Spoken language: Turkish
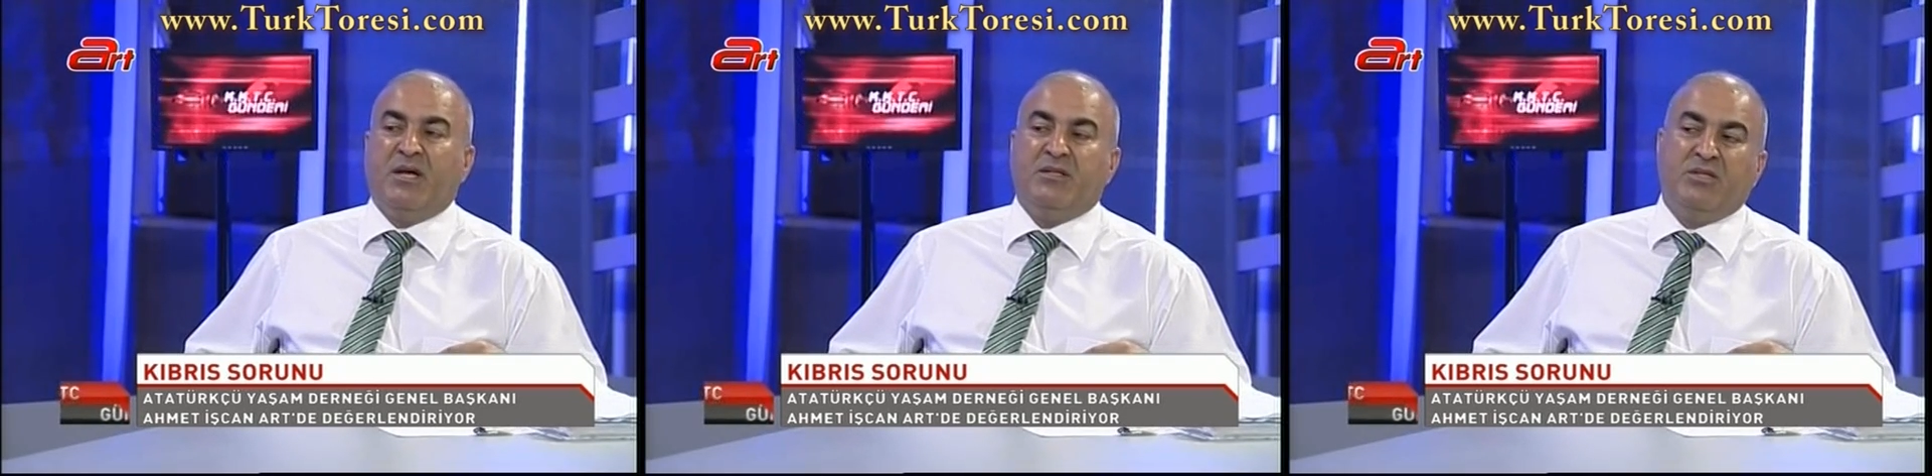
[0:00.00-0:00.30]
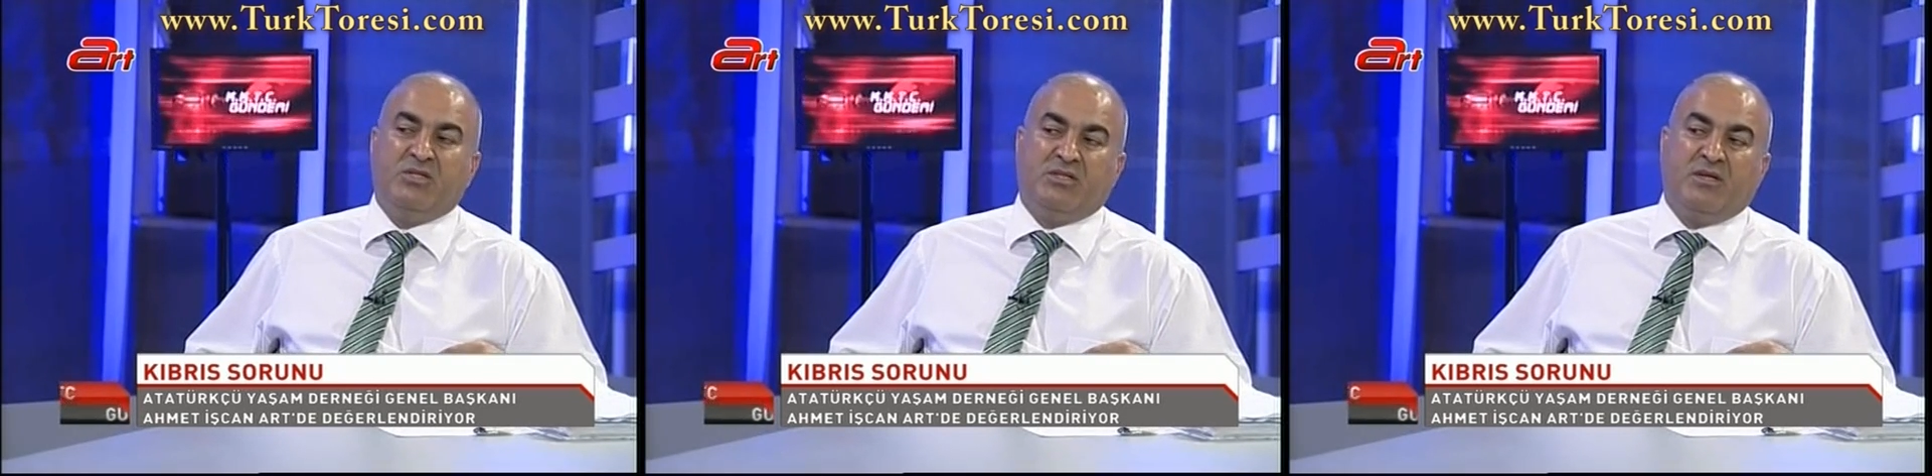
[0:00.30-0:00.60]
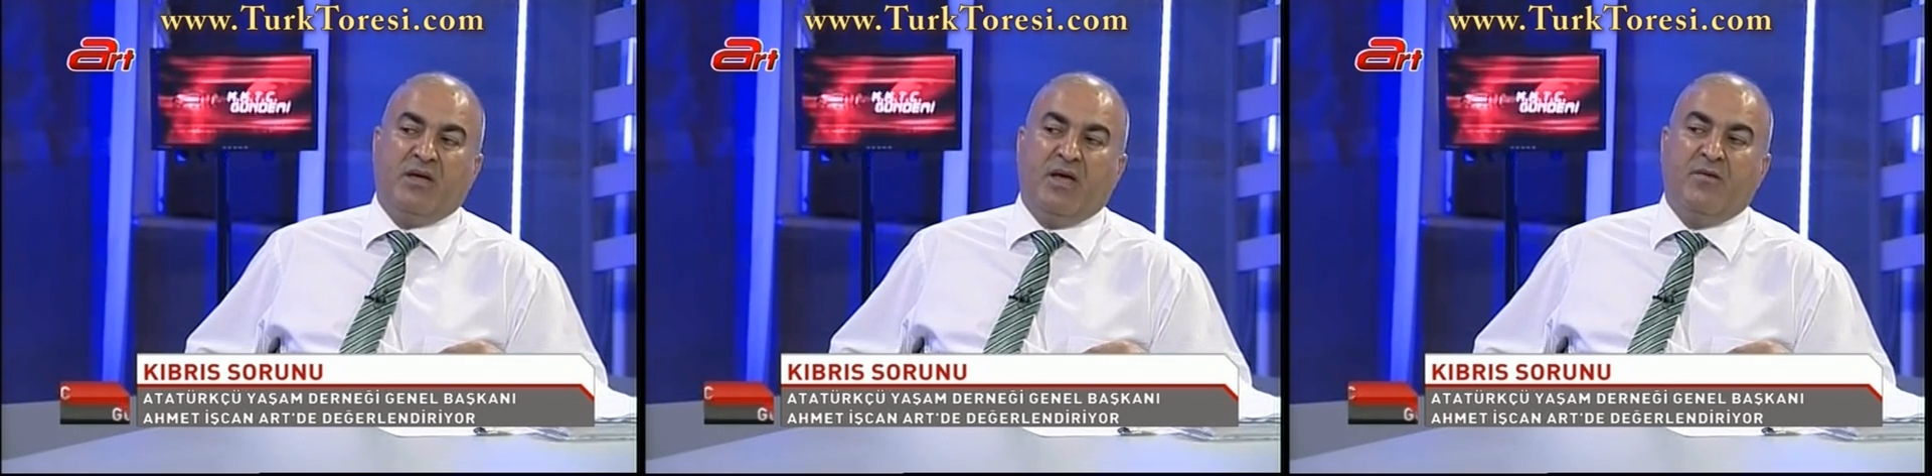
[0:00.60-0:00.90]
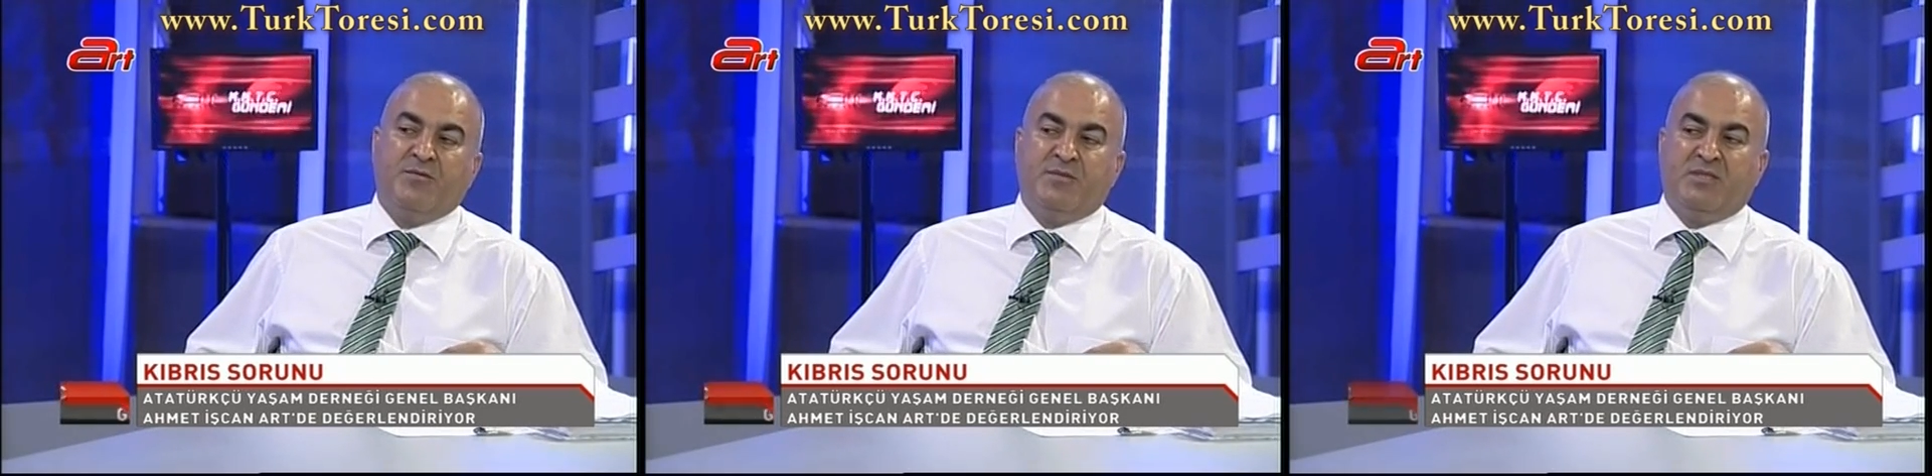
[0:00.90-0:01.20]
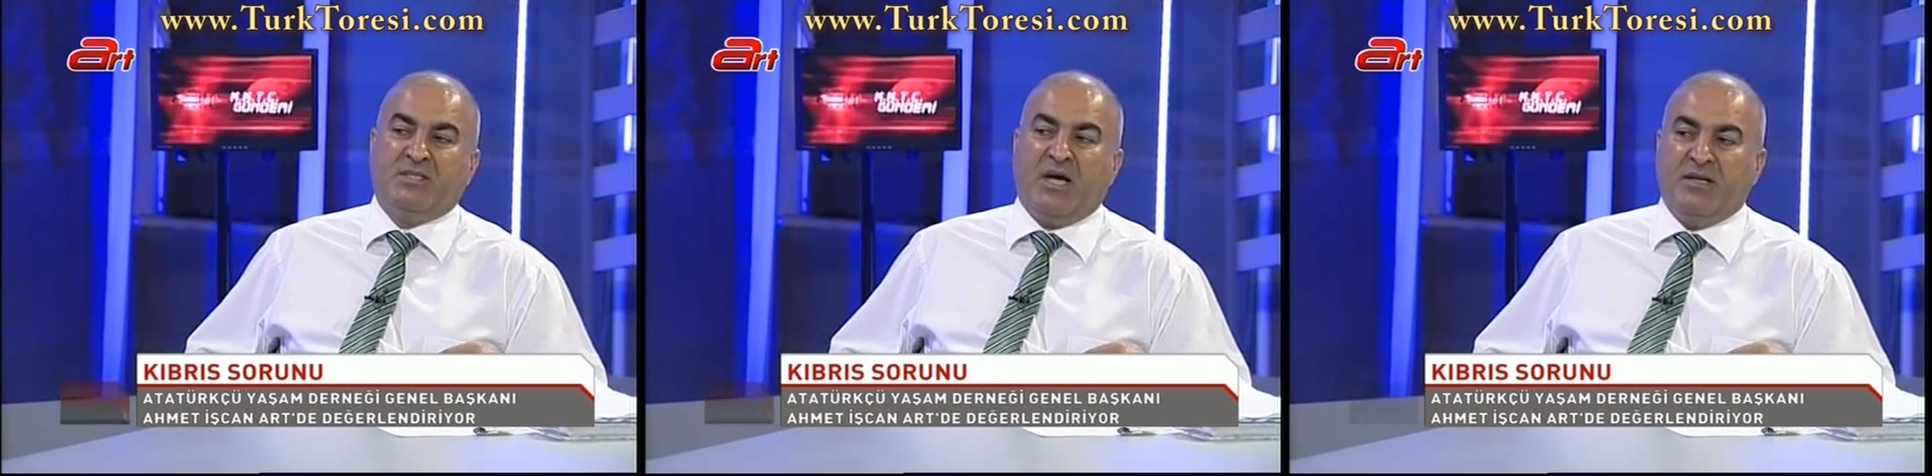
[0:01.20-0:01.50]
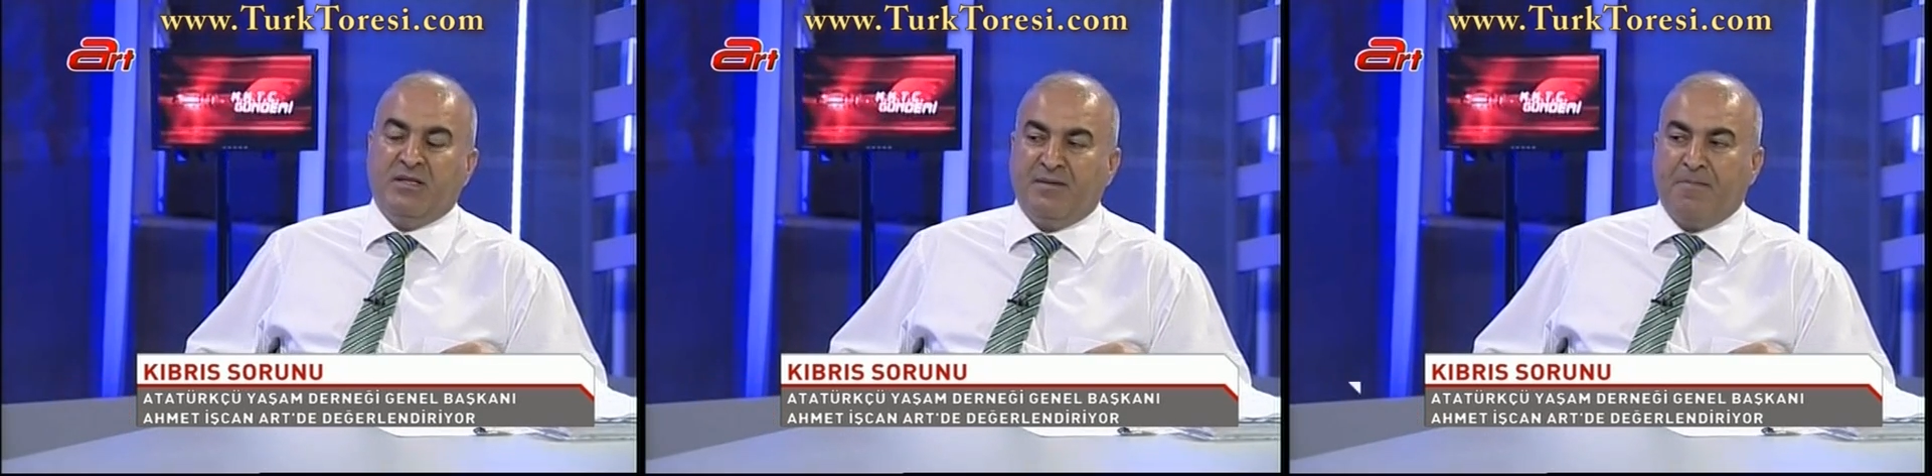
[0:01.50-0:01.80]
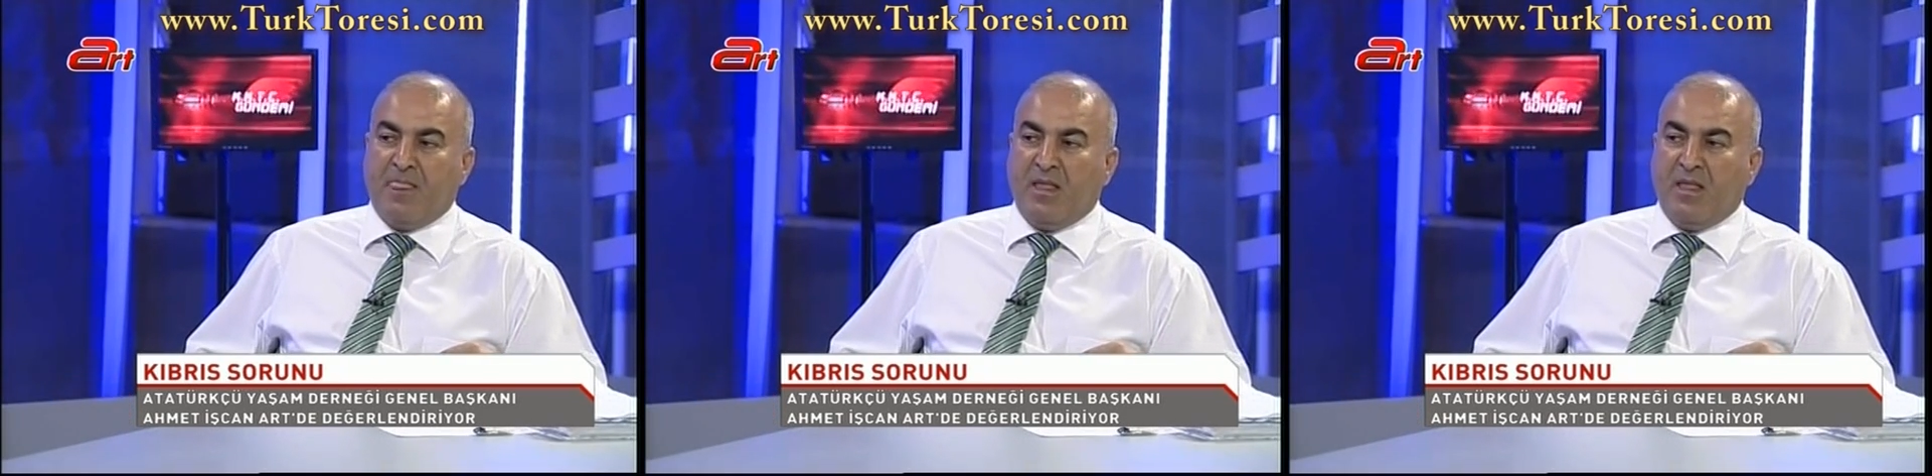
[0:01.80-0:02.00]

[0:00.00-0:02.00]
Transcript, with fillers: kendi iş evimizin dizaynını